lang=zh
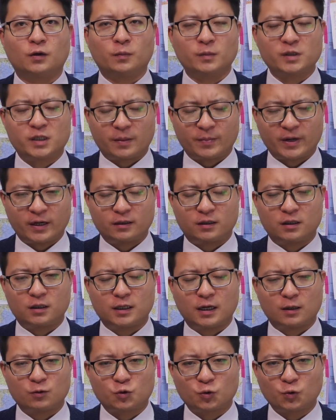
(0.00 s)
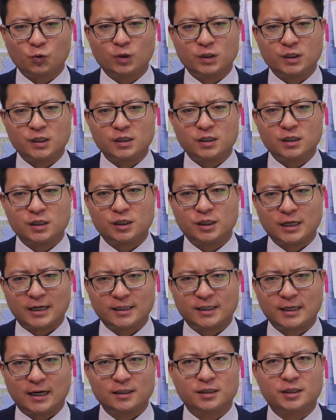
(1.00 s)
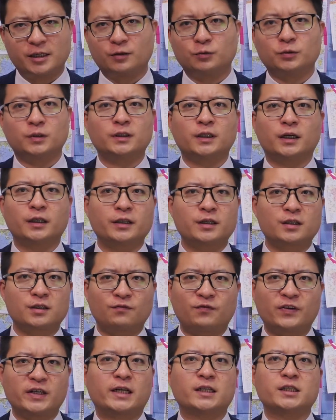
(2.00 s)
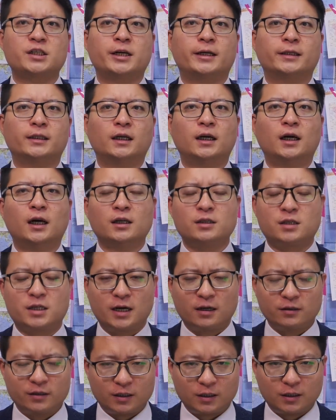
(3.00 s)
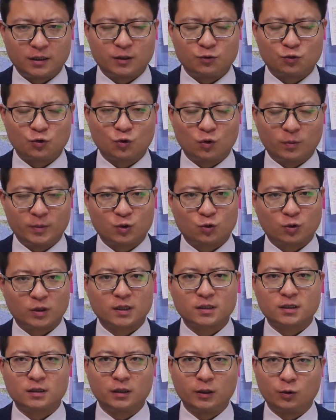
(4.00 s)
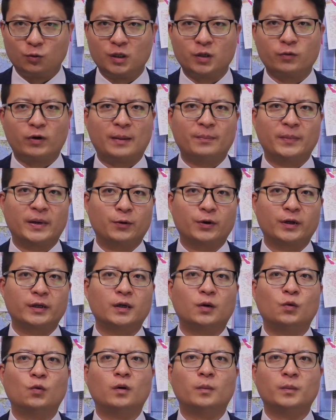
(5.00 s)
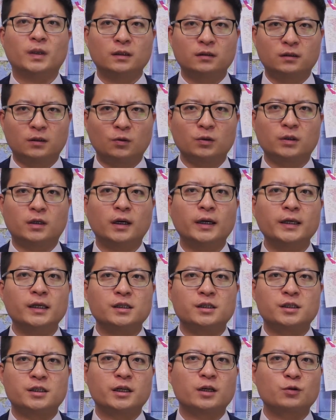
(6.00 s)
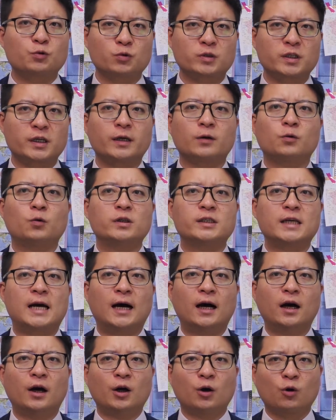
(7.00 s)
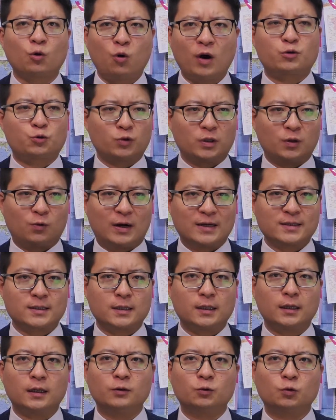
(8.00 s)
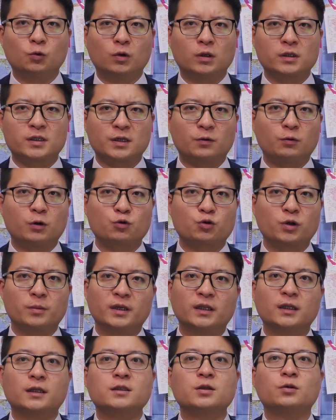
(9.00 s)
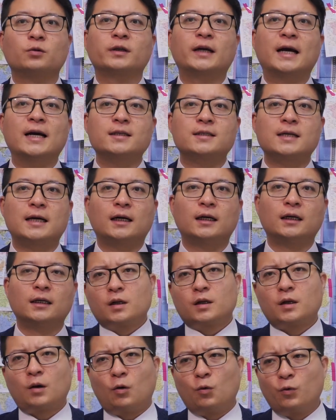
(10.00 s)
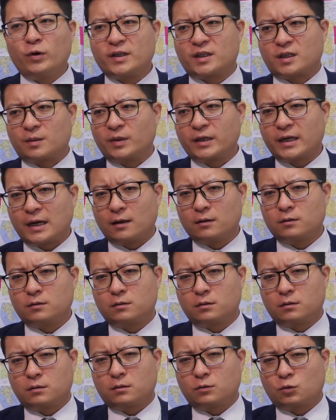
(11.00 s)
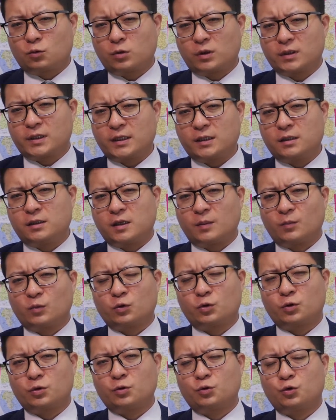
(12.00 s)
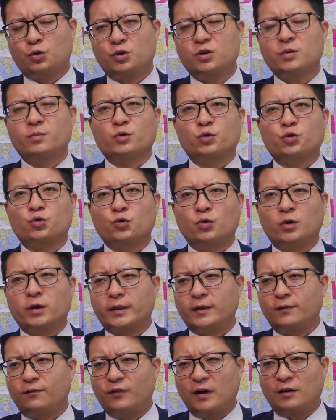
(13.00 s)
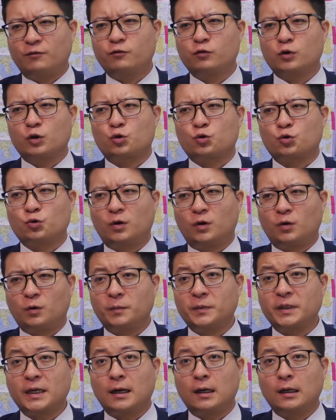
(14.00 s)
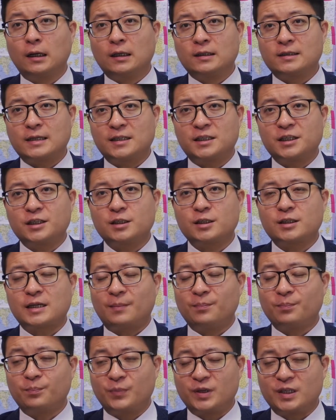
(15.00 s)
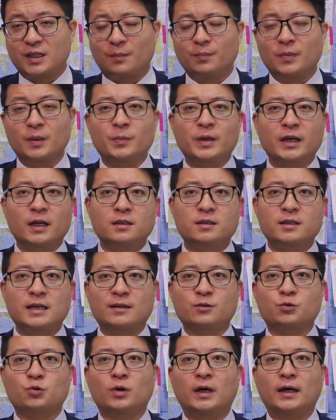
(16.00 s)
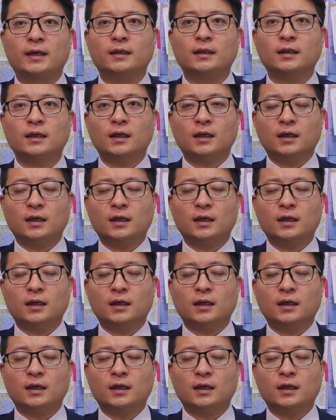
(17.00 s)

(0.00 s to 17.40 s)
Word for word: 我们前面也提到，中国经济向下兼容的能力是非常强的。只要你的人均国民所得是低于一万美元的，我们都可以协助这些国家快速的完成很多生活水平的这种改善。那我为什么要做这期节目去去这么说呢？反复的说，我们要在经济上比较明面的站出来呢？